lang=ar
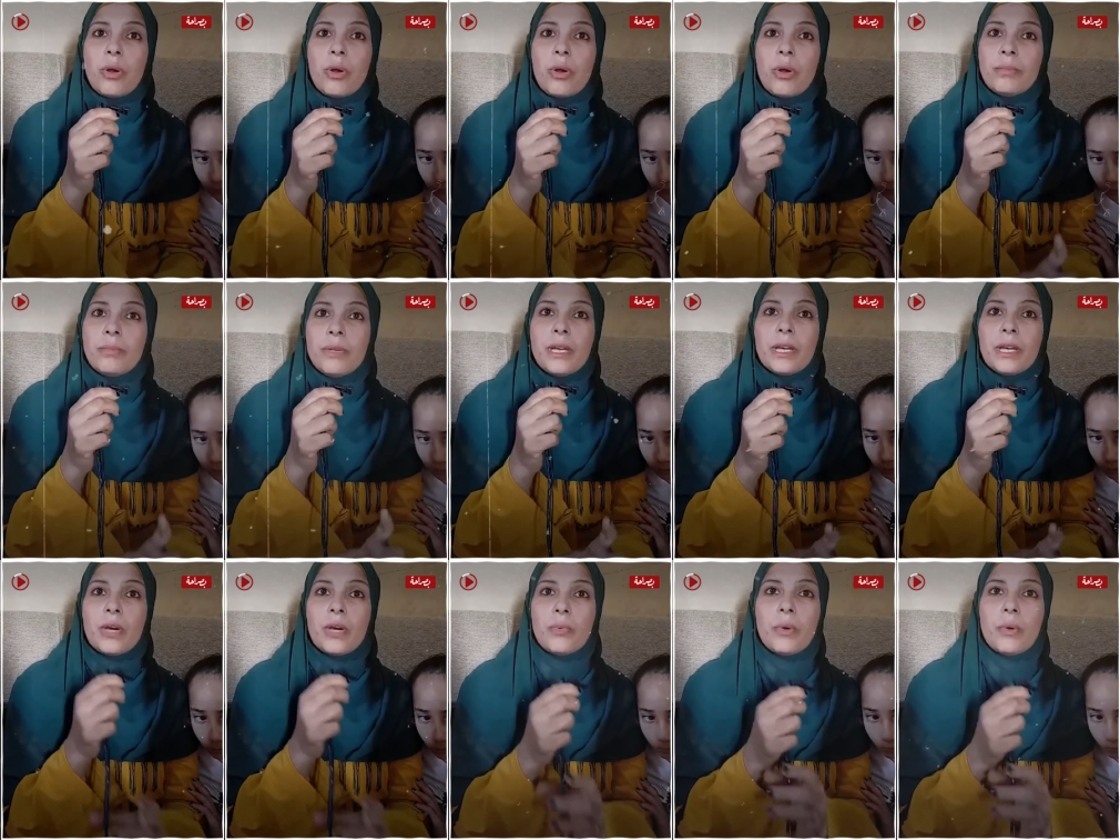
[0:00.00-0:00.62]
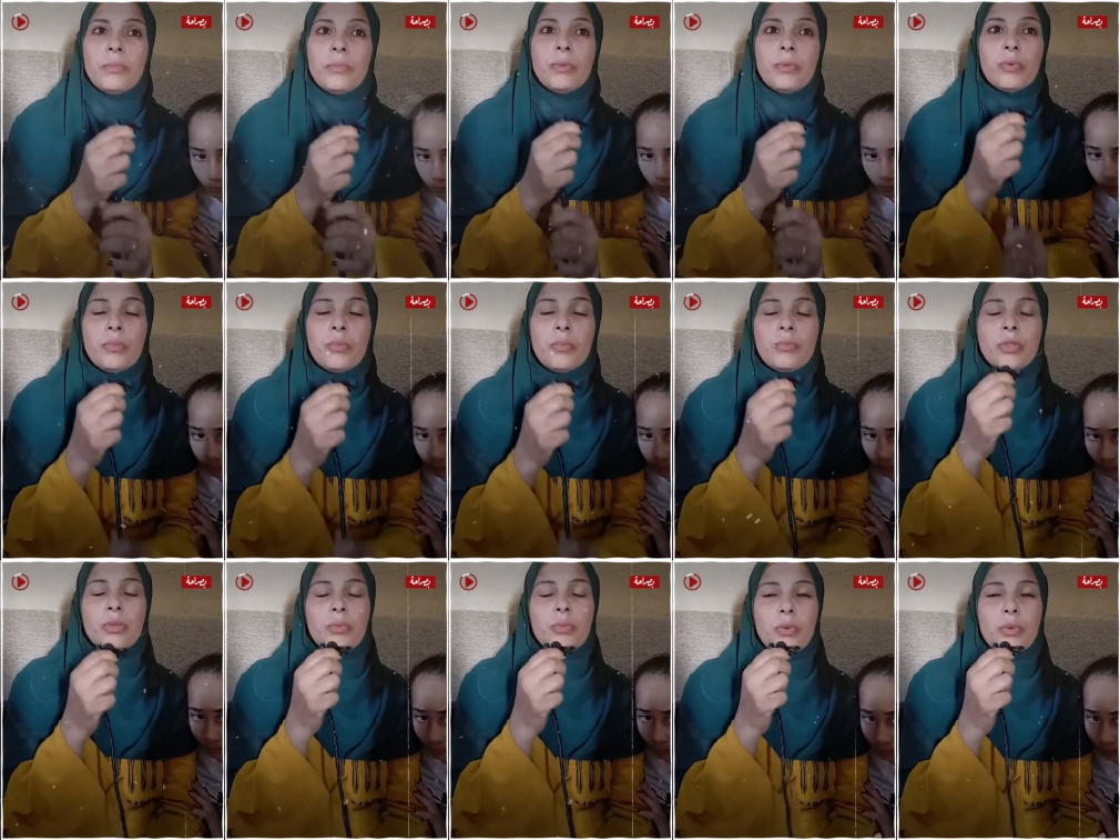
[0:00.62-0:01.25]
وربنا جوامي
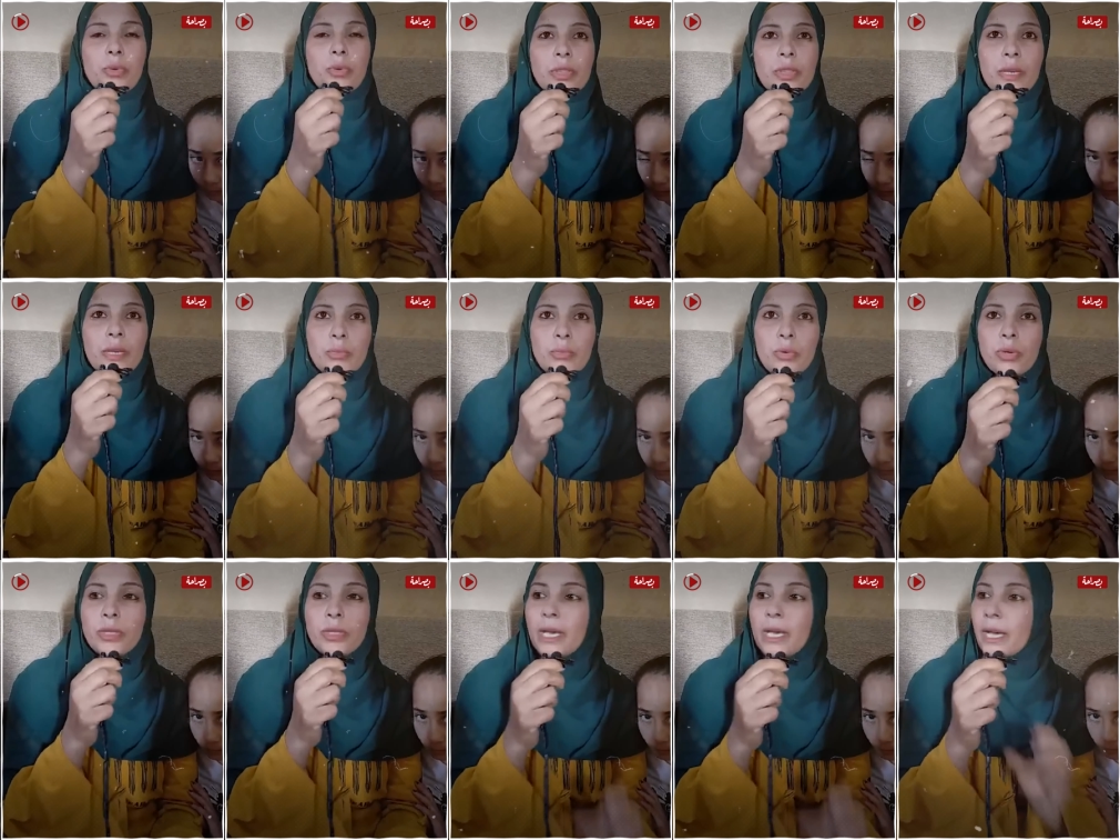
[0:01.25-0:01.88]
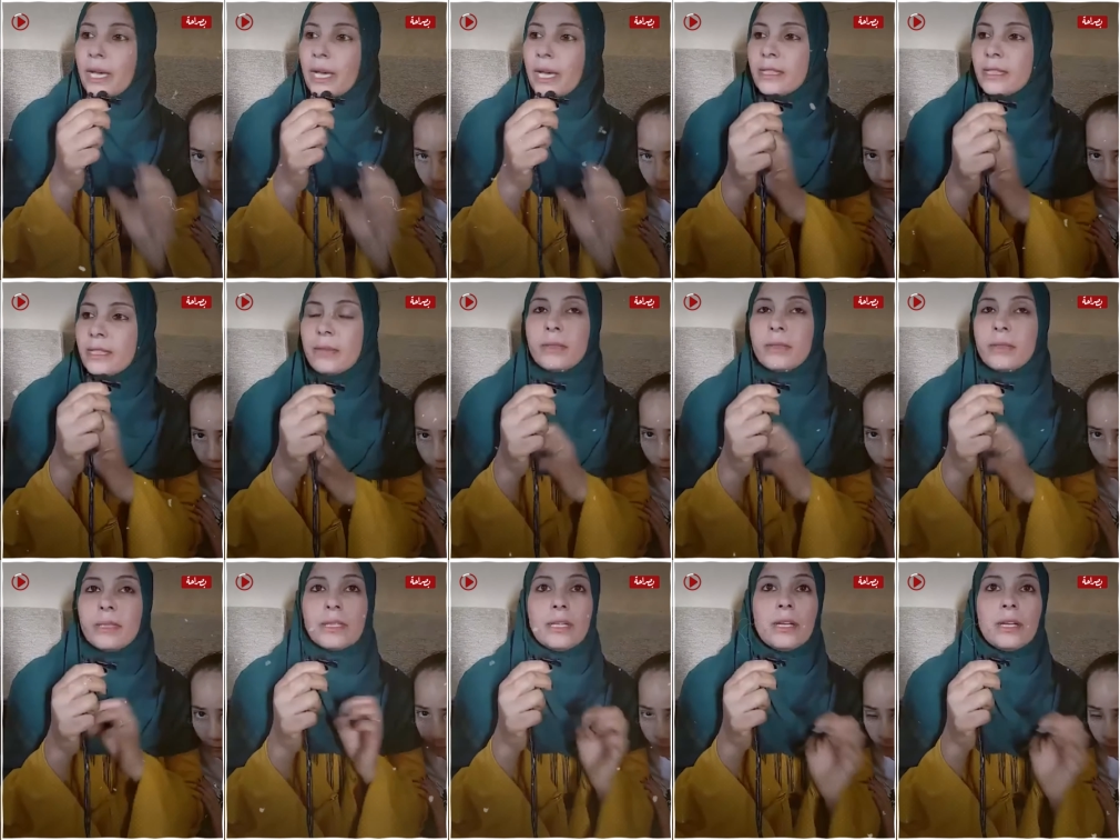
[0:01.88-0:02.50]
وقمت من قدامه كده خدنا
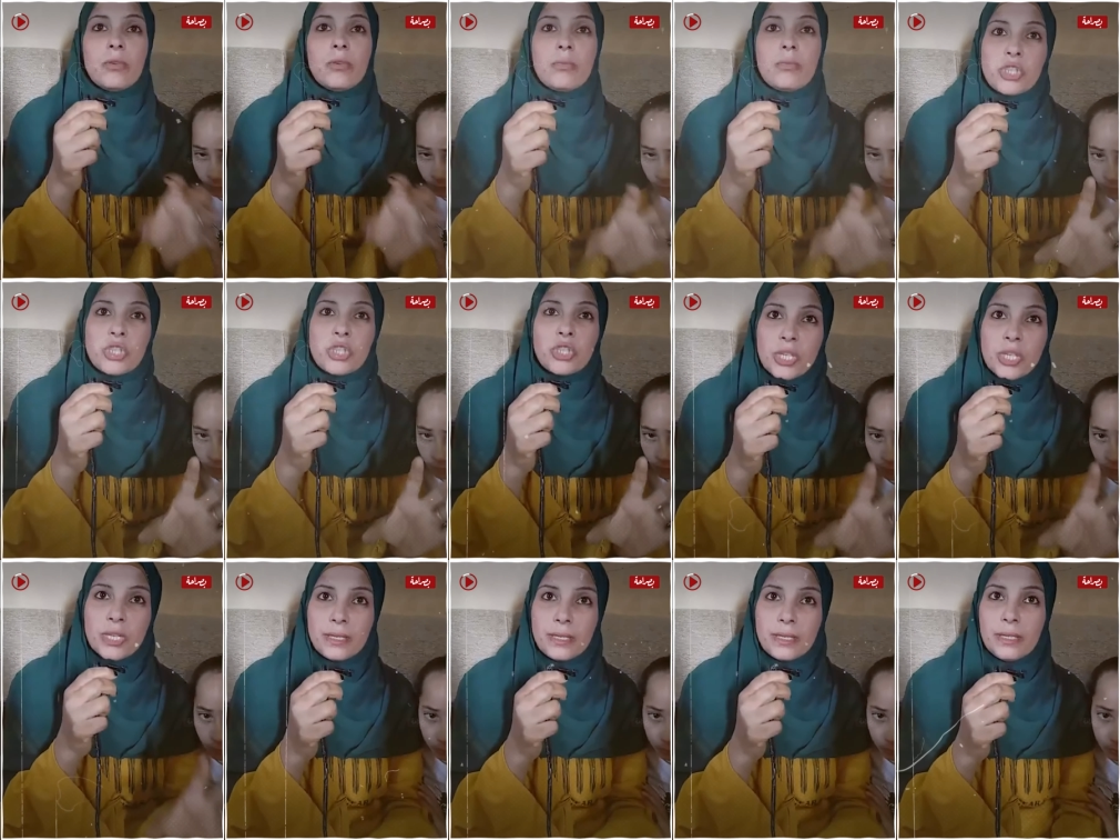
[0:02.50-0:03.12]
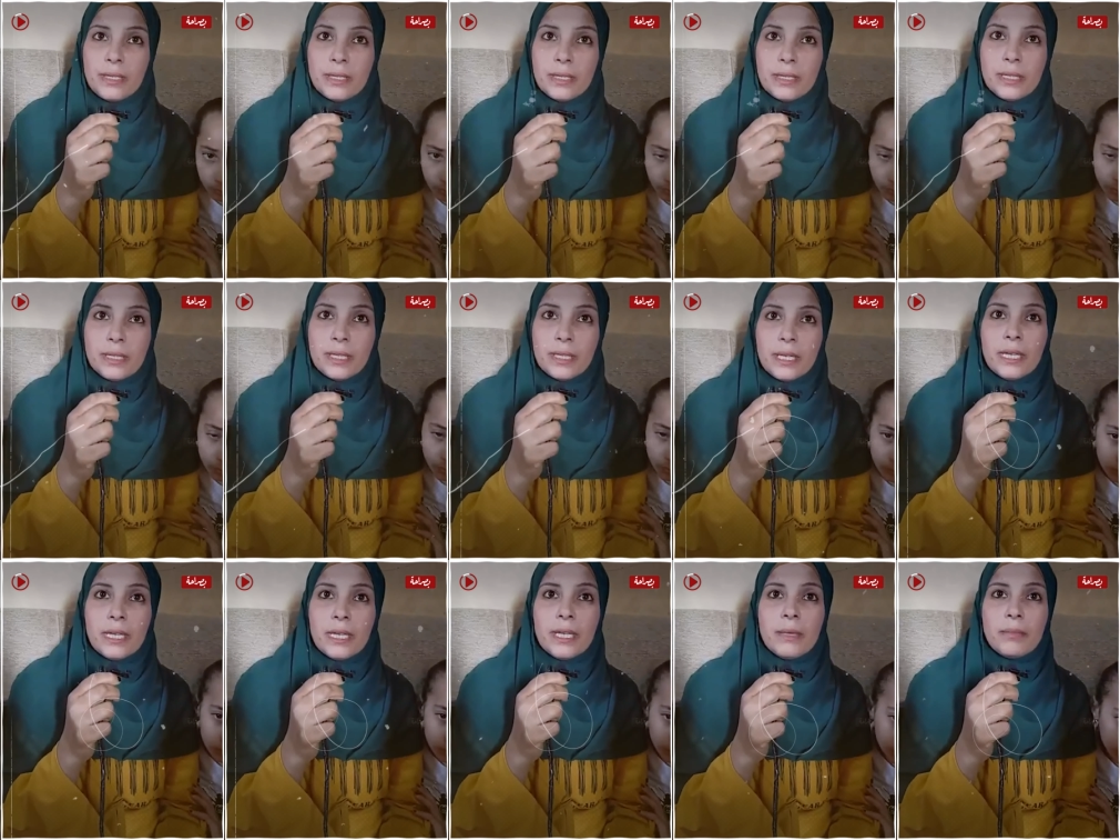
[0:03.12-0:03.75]
بنتنا ومشينا
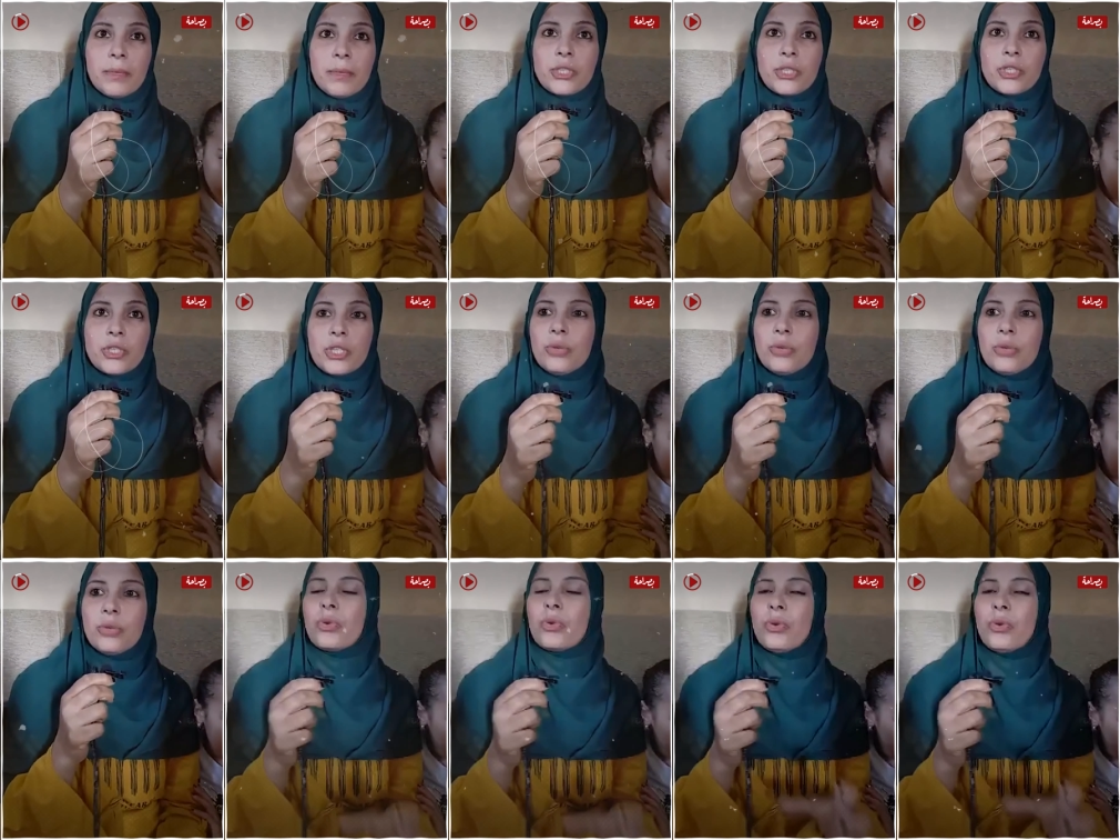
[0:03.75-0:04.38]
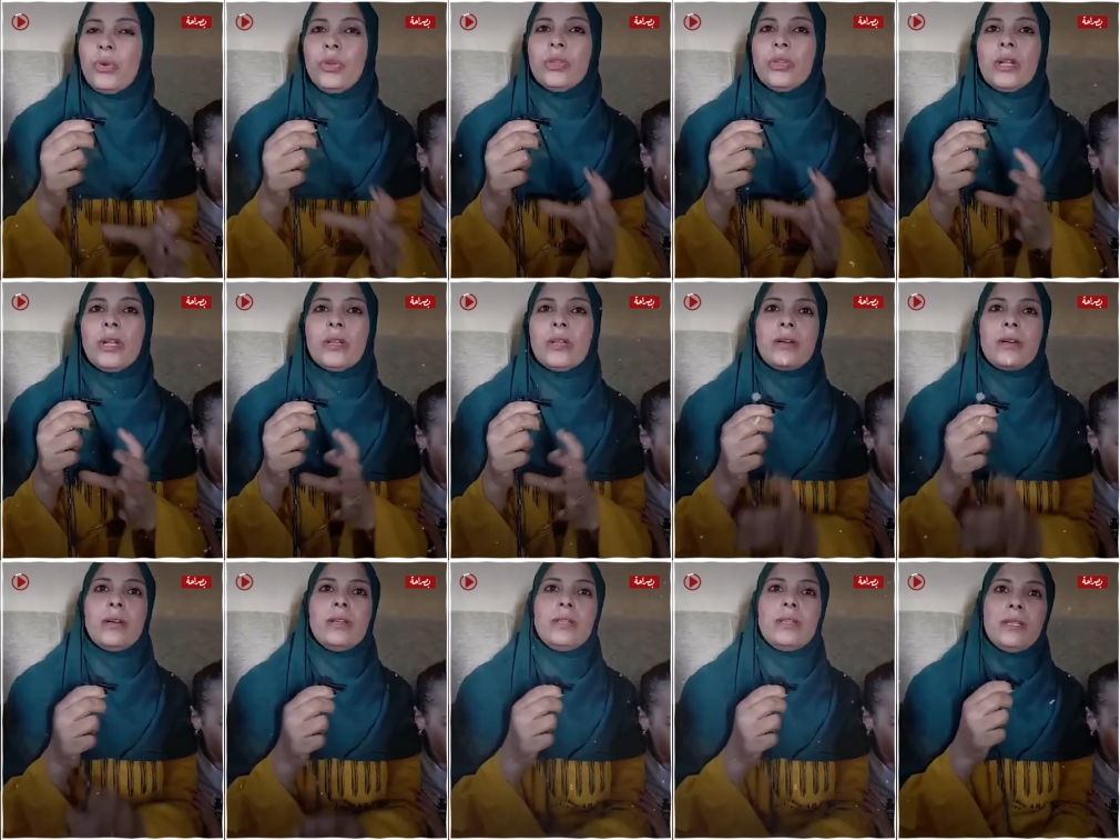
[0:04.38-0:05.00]
ماشي ورحنا
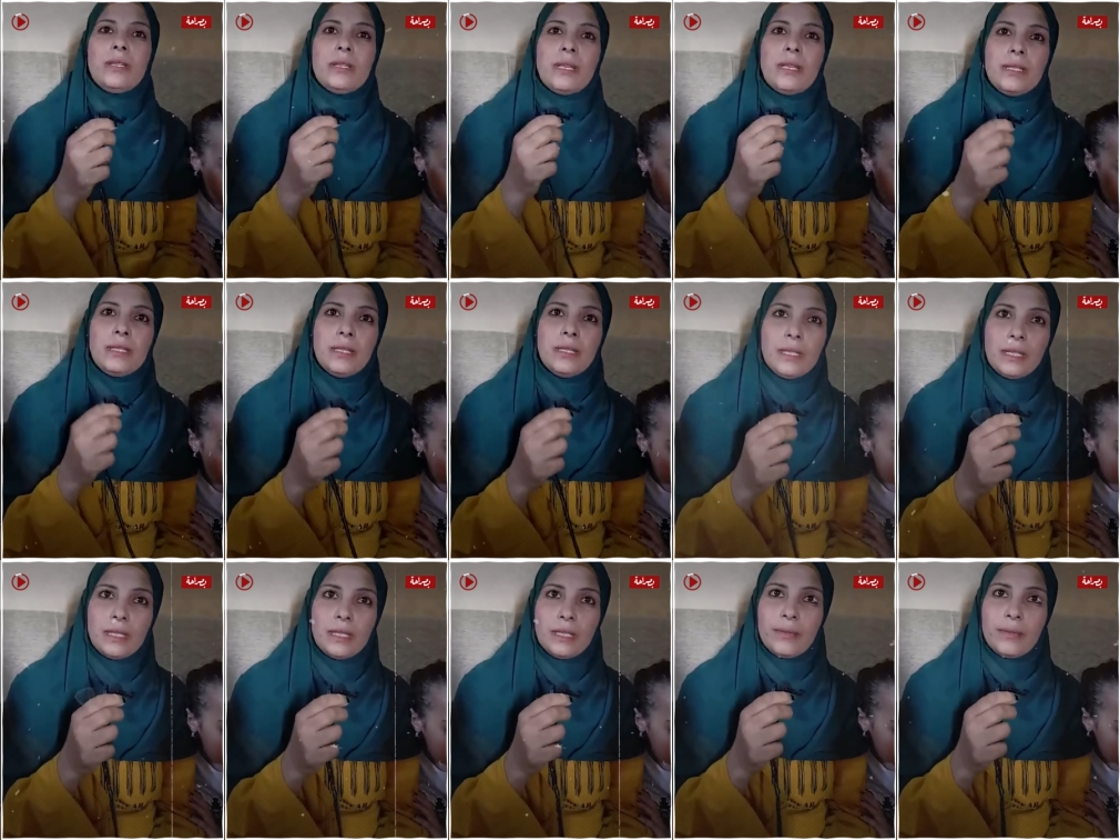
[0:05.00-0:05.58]
لدكاتره تانيين